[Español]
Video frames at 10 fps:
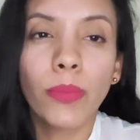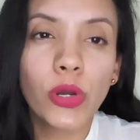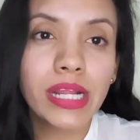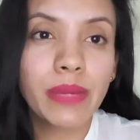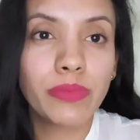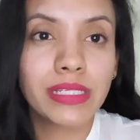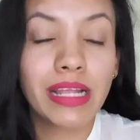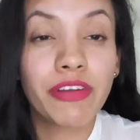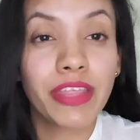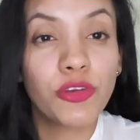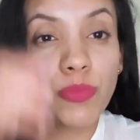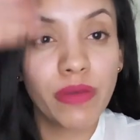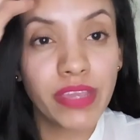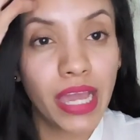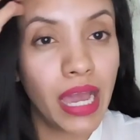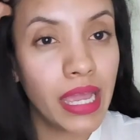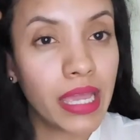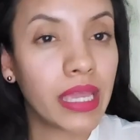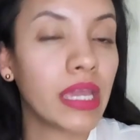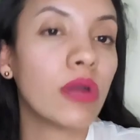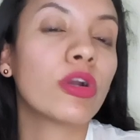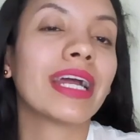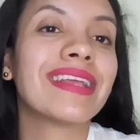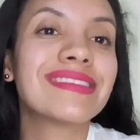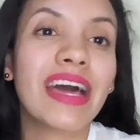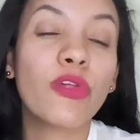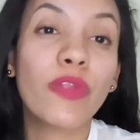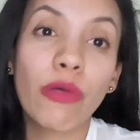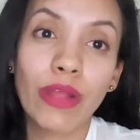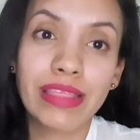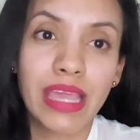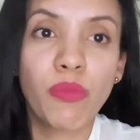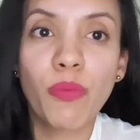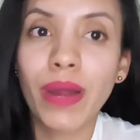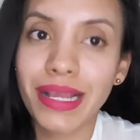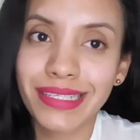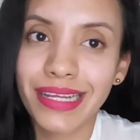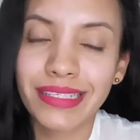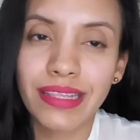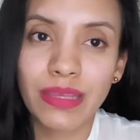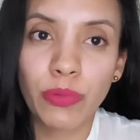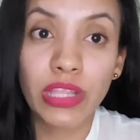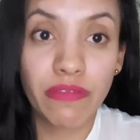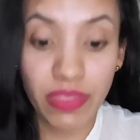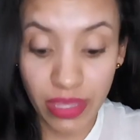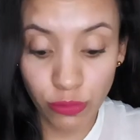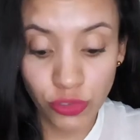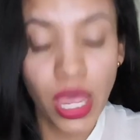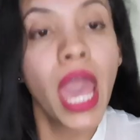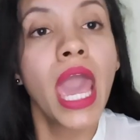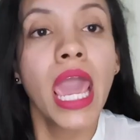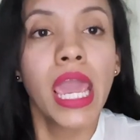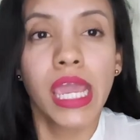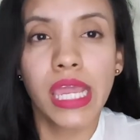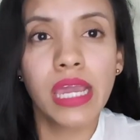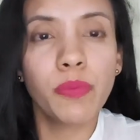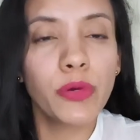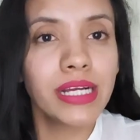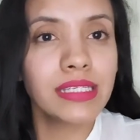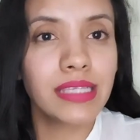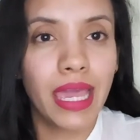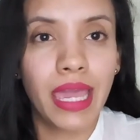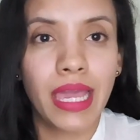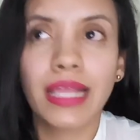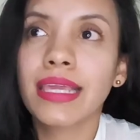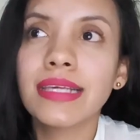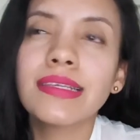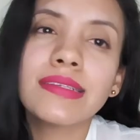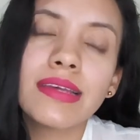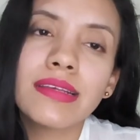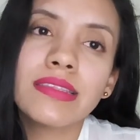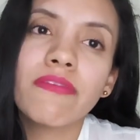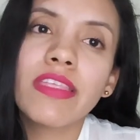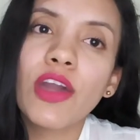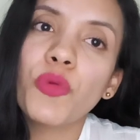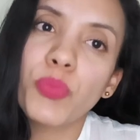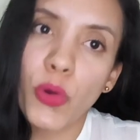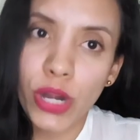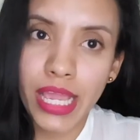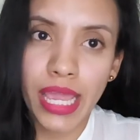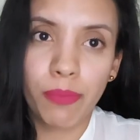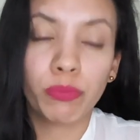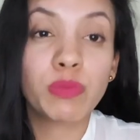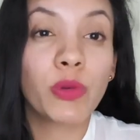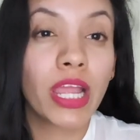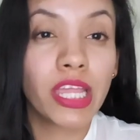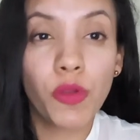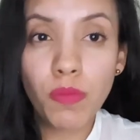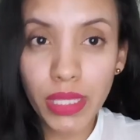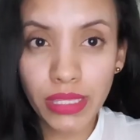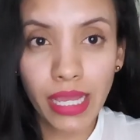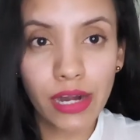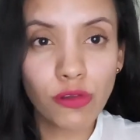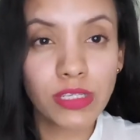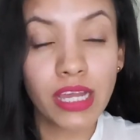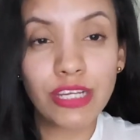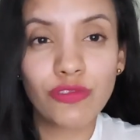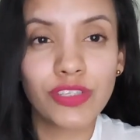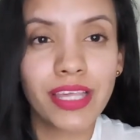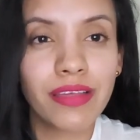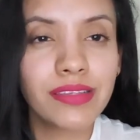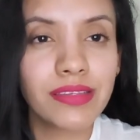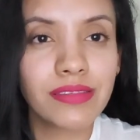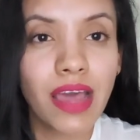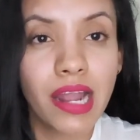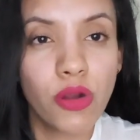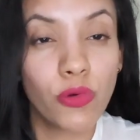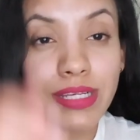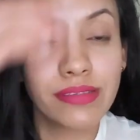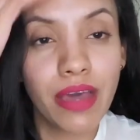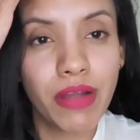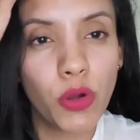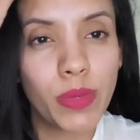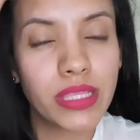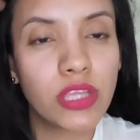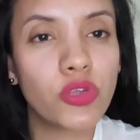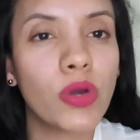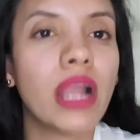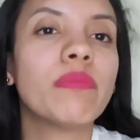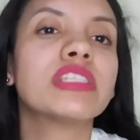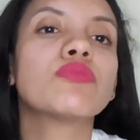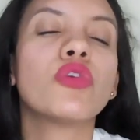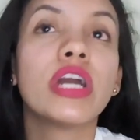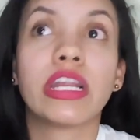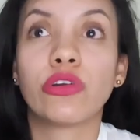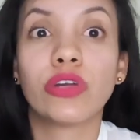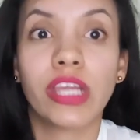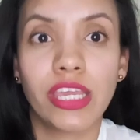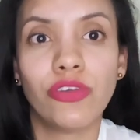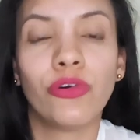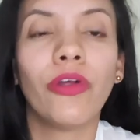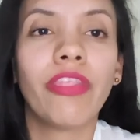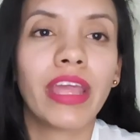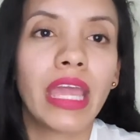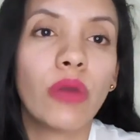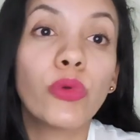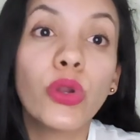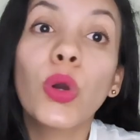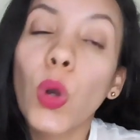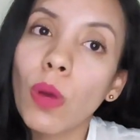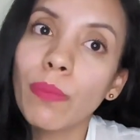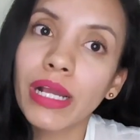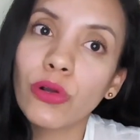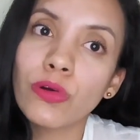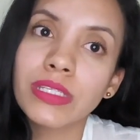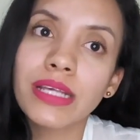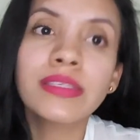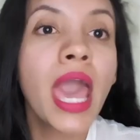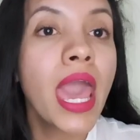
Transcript: porque pues la verdad no me había eh, organizado, dado el tiempo para hacer este tipo de videos. Y pues eh, quise hacer este video porque, pues porque quiero invitarlos a que si ustedes están o estaban cometiendo el mismo error que yo de que uno compra cosas